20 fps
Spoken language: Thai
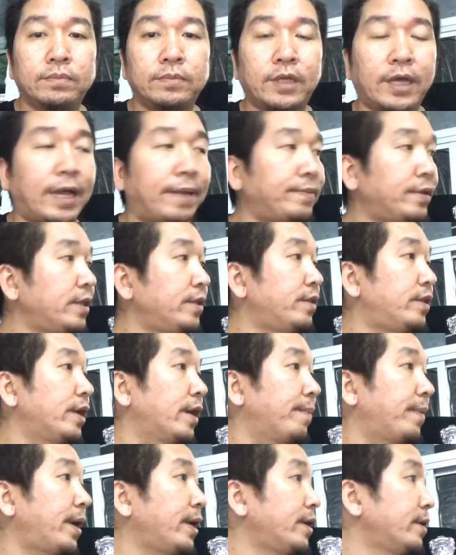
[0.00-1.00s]
นะครับได้ยินเสี
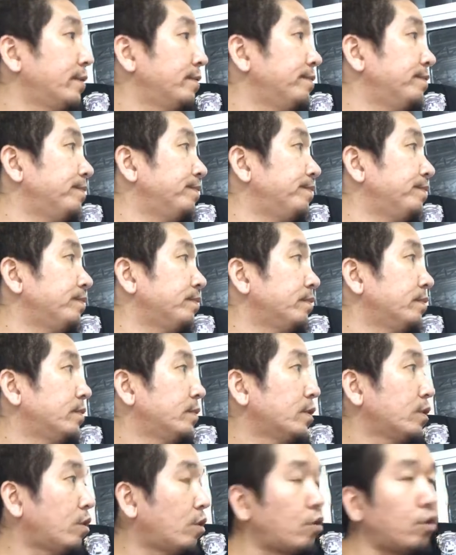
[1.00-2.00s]
ยงไหม
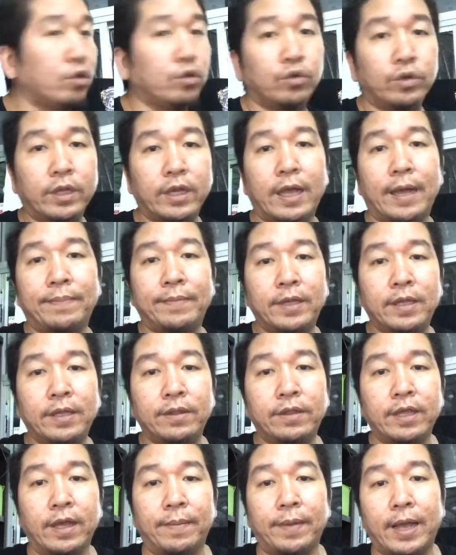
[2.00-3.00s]
ลองกดดูดิครับ ได้
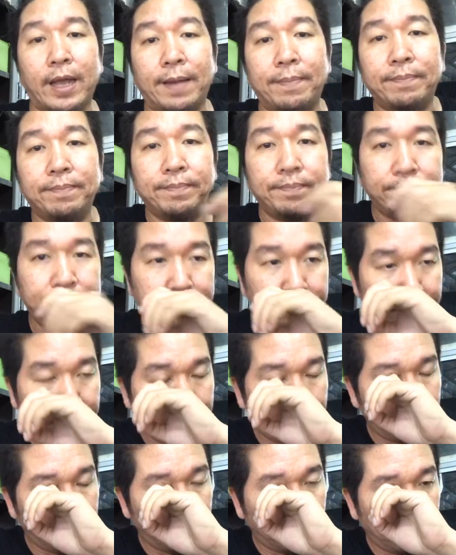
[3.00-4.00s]
ยินเสียงไหมครับ
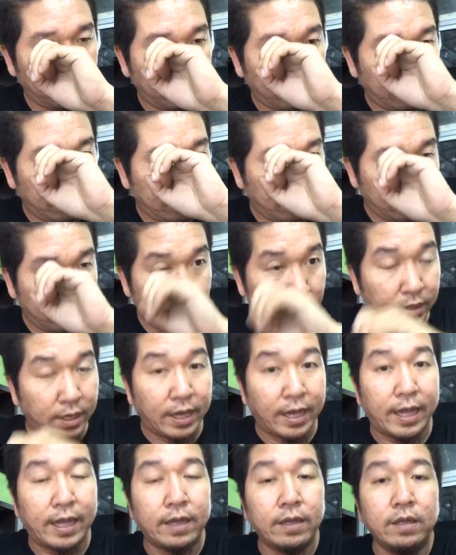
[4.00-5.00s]

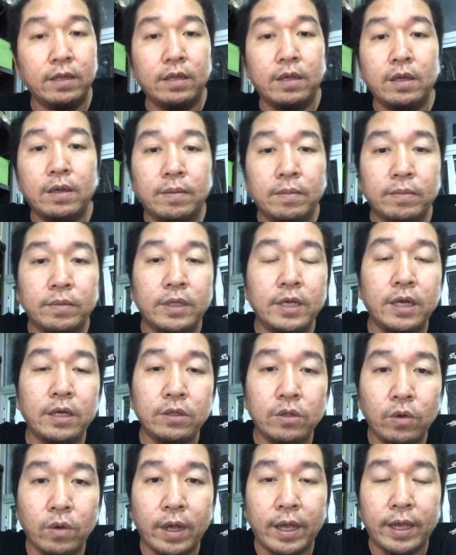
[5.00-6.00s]
นะฮะเรื่อง
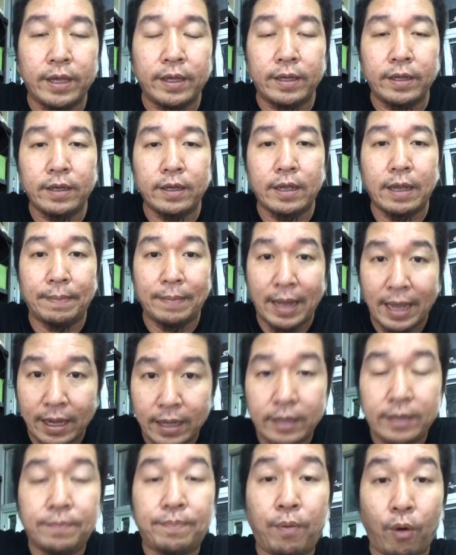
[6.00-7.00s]
ด้วยกำลัง
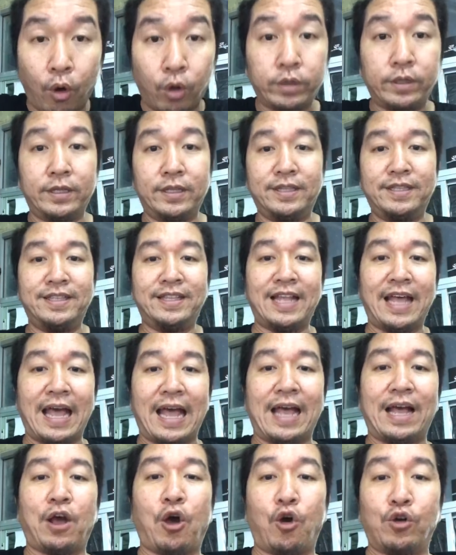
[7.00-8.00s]
พลนะ
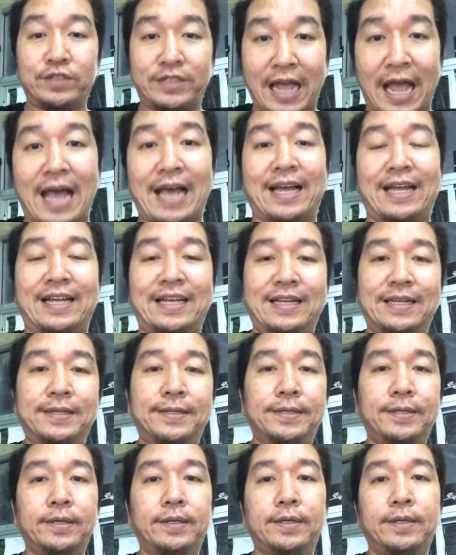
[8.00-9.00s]
ฮะของช่าง
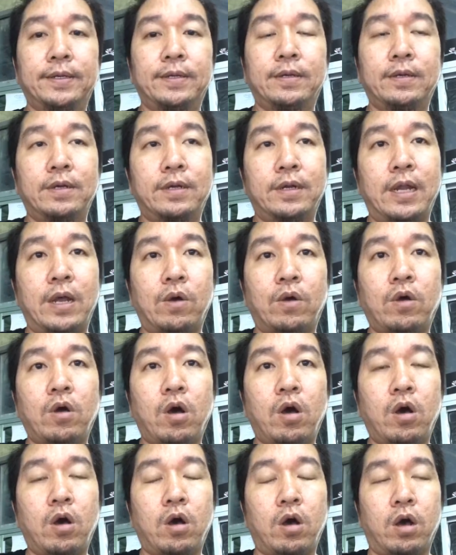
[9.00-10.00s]
แล้วก็